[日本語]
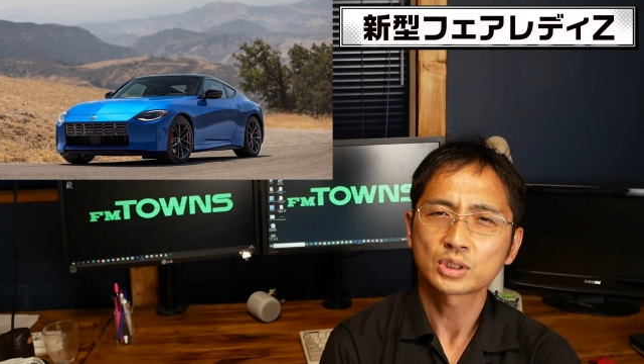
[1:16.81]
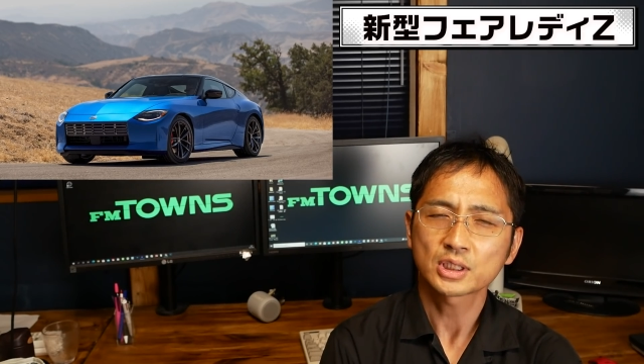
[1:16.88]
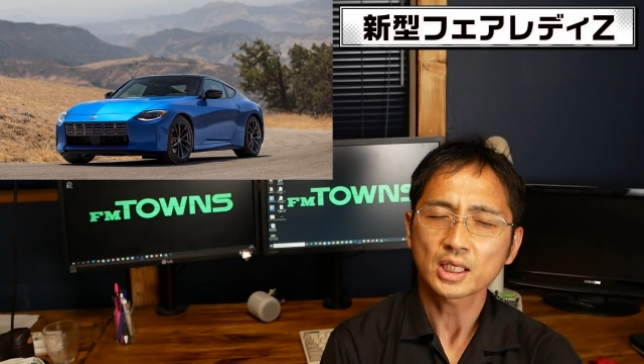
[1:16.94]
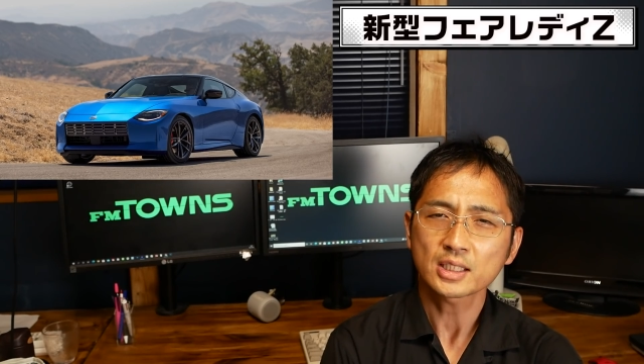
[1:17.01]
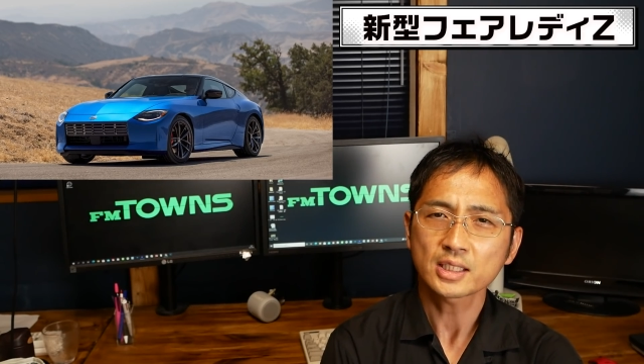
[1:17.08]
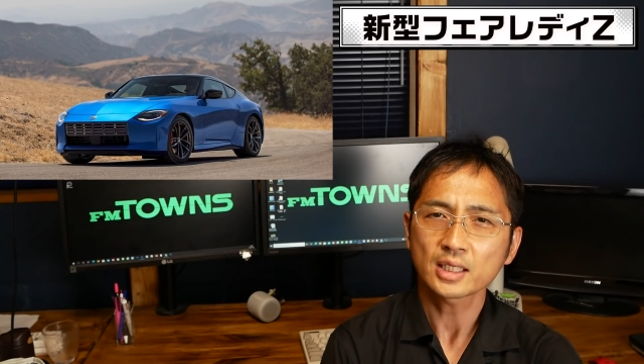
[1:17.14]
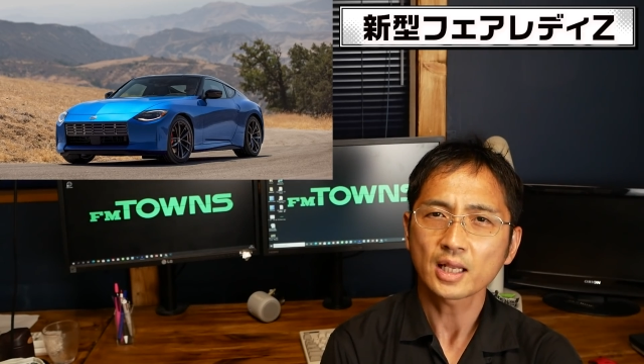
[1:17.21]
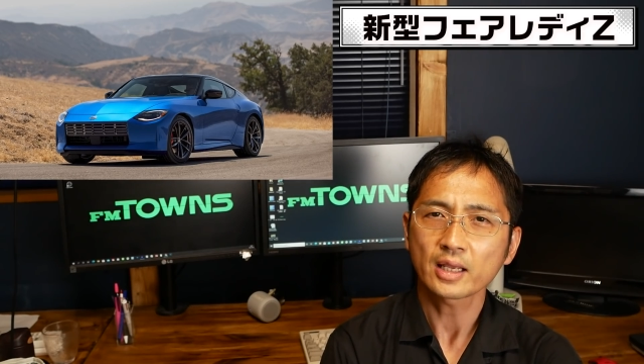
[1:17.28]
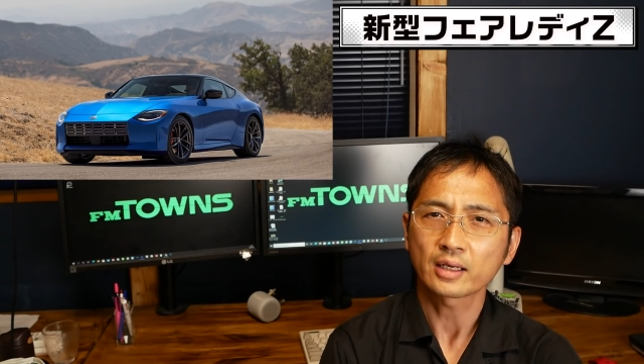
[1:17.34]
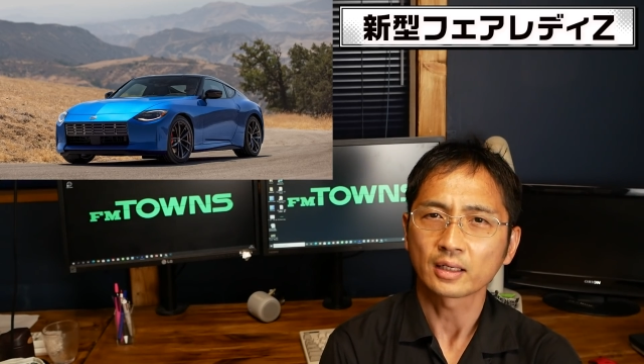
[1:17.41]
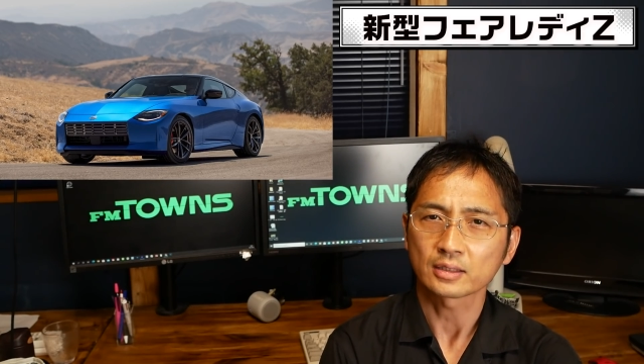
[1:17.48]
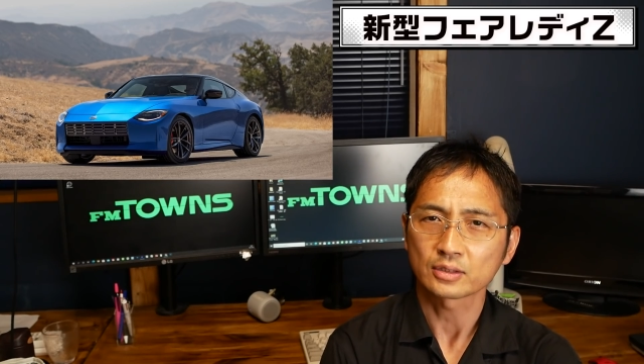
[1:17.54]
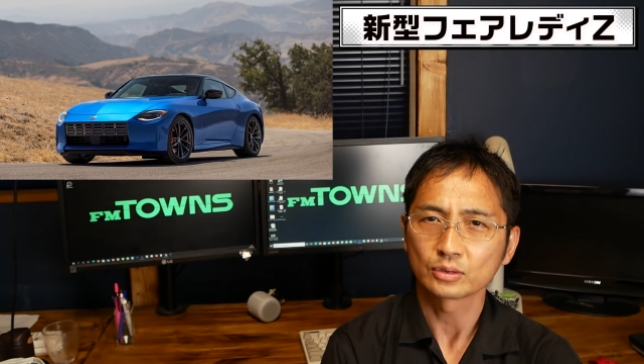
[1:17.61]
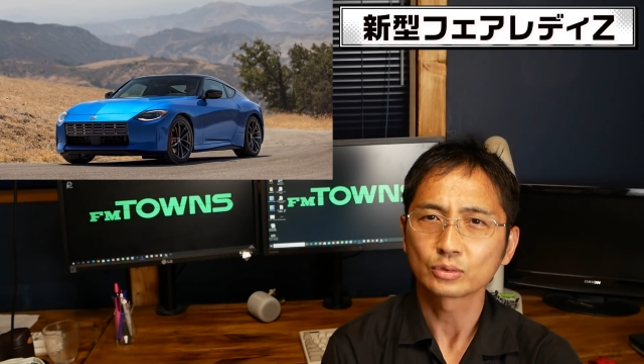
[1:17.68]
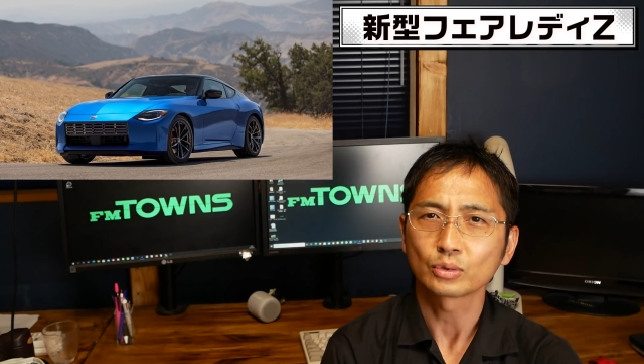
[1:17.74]
ちゃん世代か
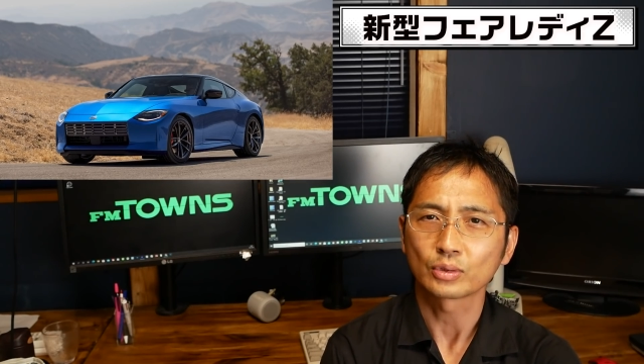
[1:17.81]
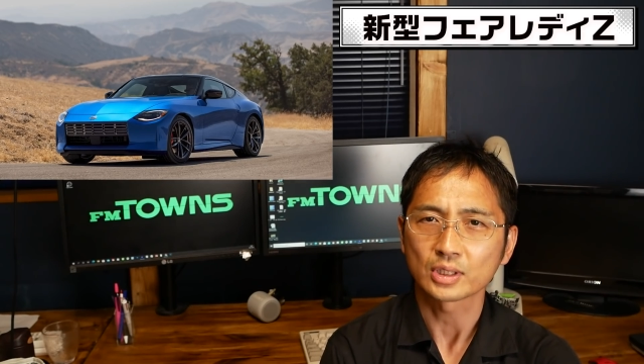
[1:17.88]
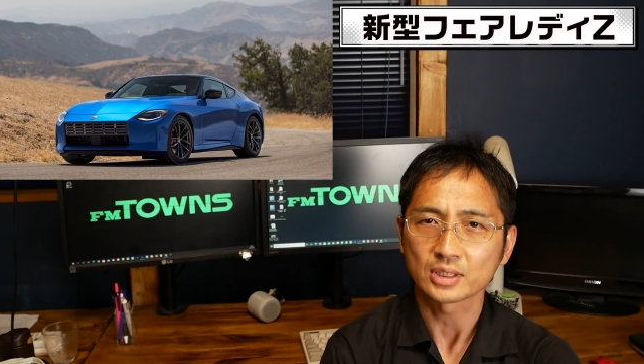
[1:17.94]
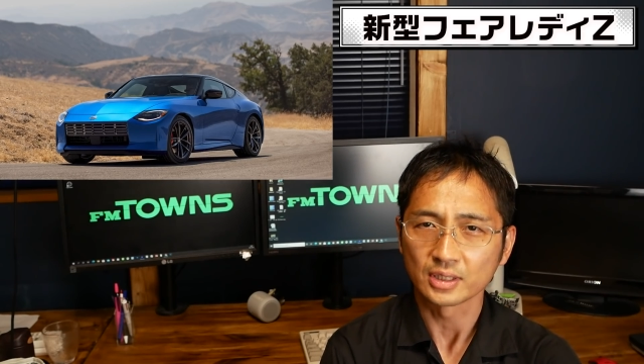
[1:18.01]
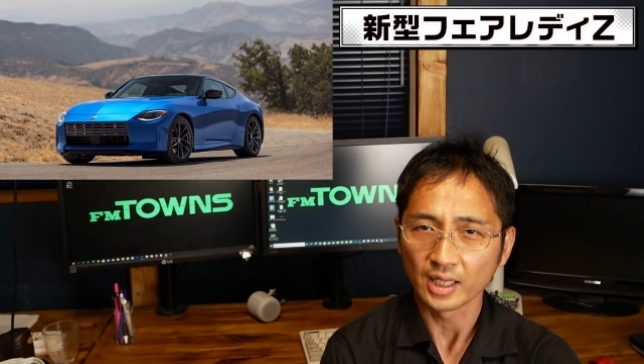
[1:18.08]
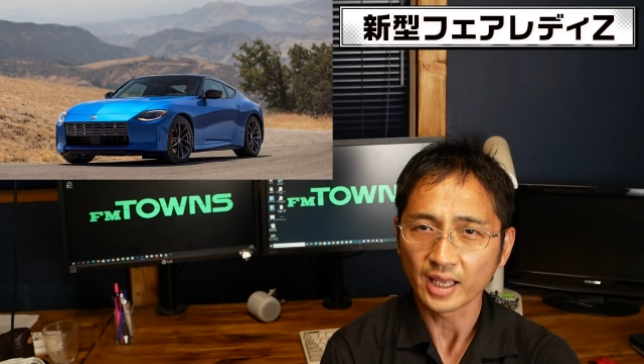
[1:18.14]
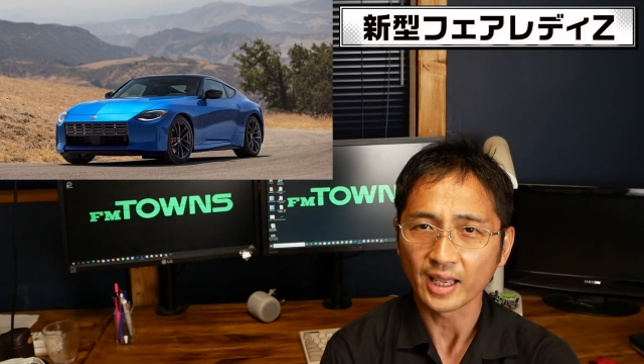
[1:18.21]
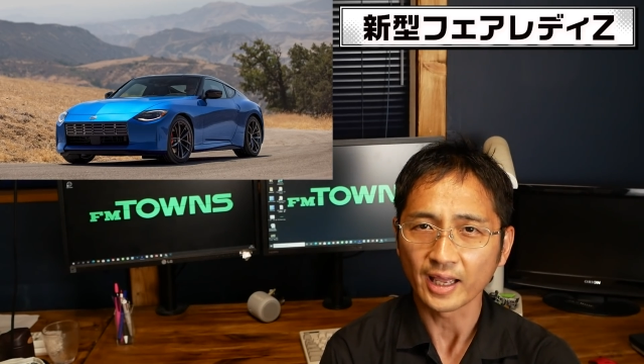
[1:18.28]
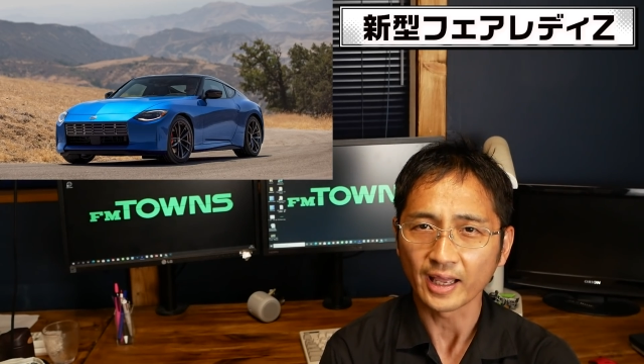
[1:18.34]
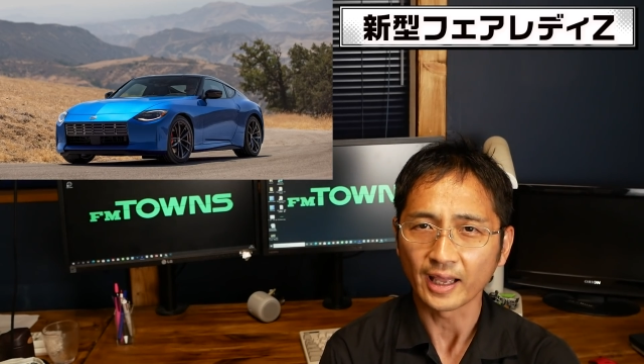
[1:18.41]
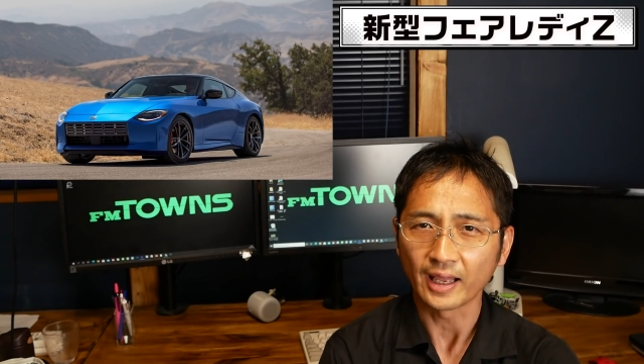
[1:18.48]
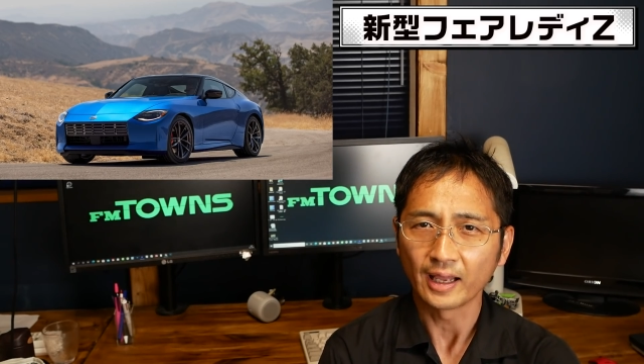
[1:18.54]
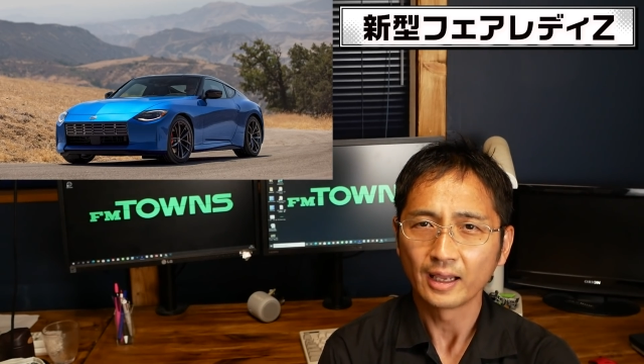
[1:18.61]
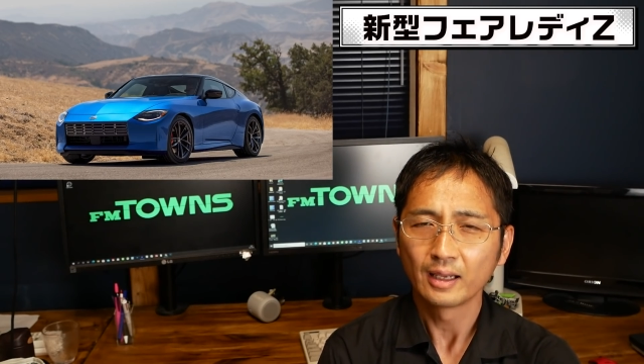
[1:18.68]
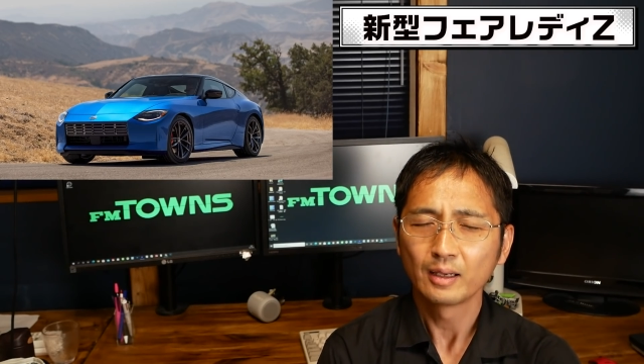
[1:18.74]
らするとですね